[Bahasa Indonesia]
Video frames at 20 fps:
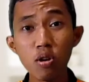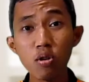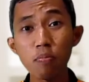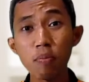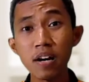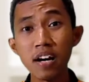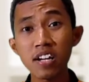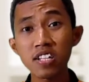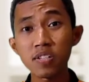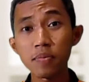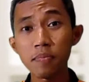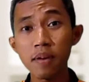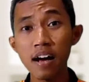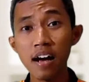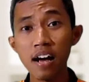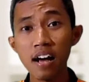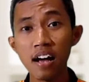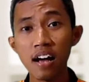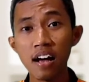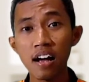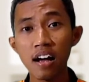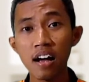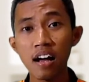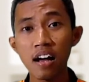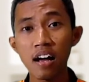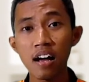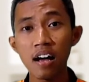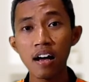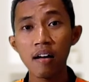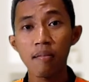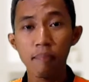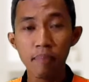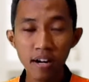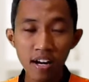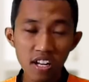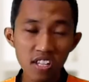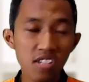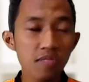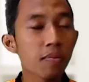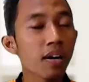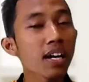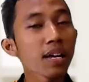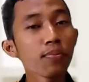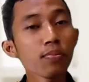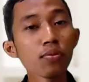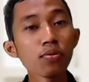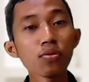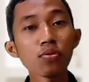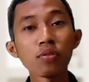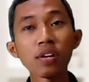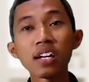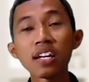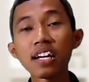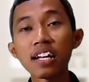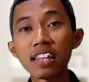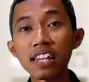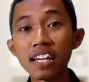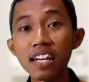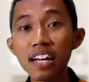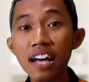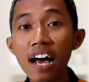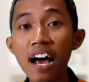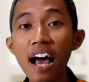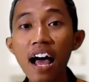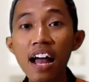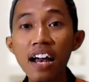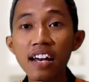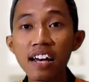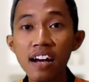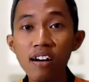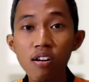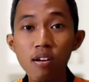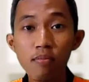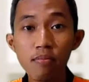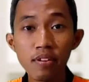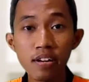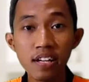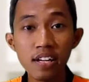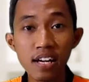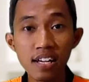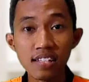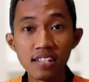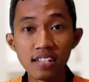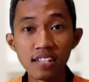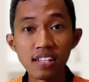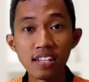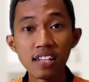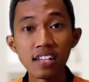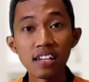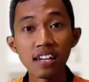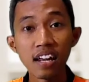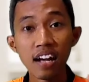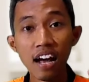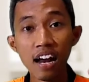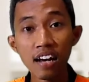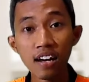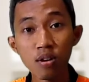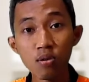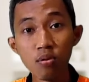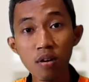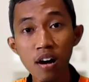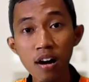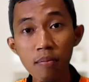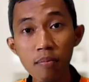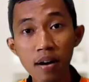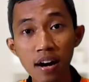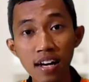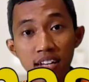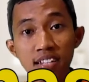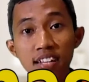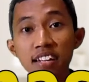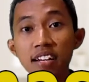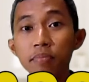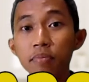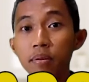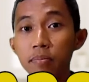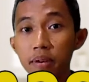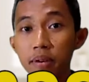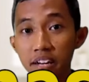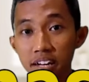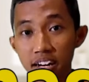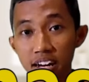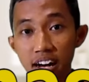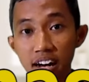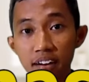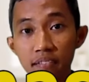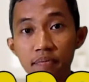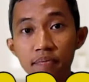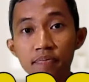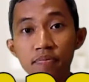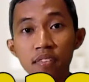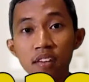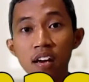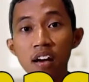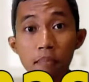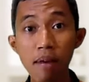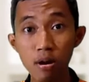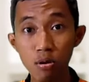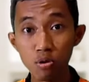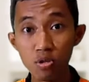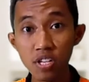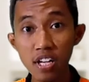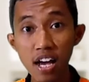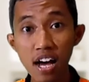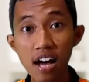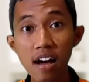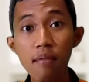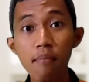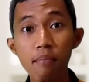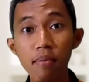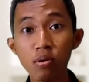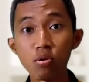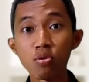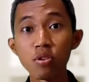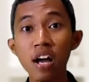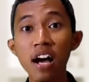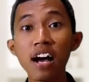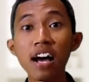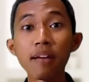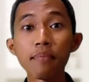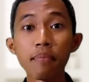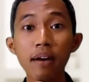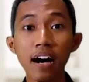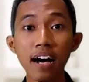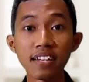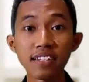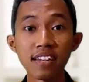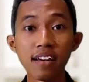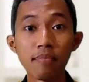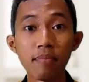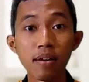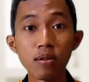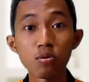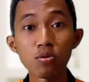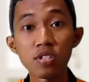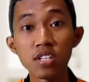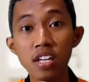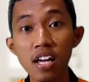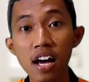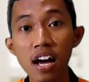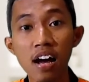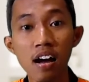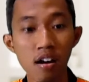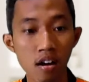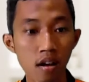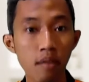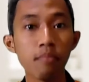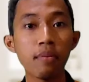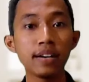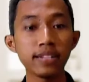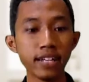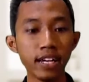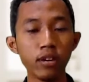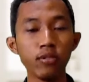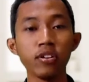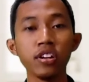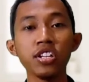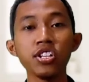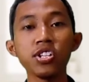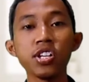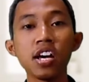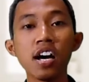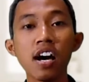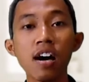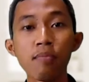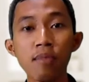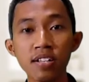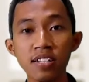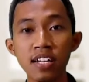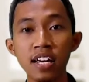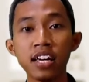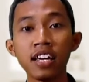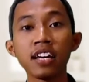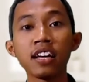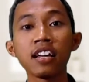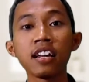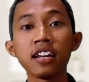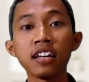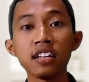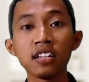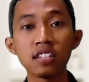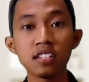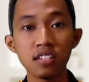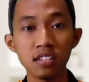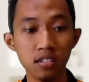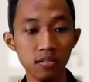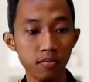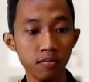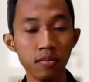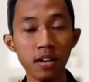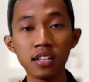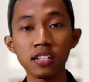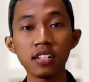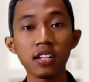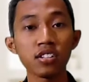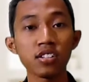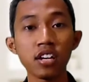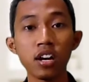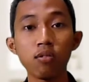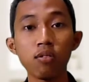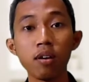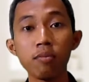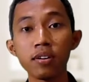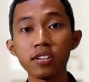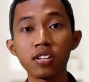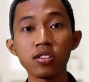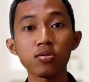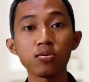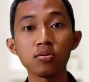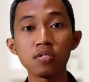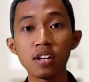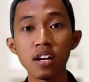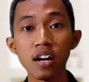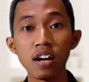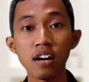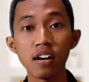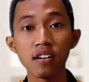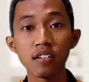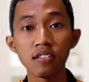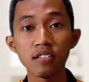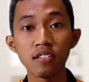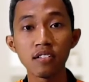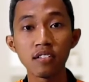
perlu penerjemah? Penerjemah dibutuhin ketika ada komunikasi dengan dua bahasa yang berbeda. Manusia menggunakan bahasa manusia, bahasa Indonesia, bahasa Inggris, bahasa Jawa, bahasa Sunda,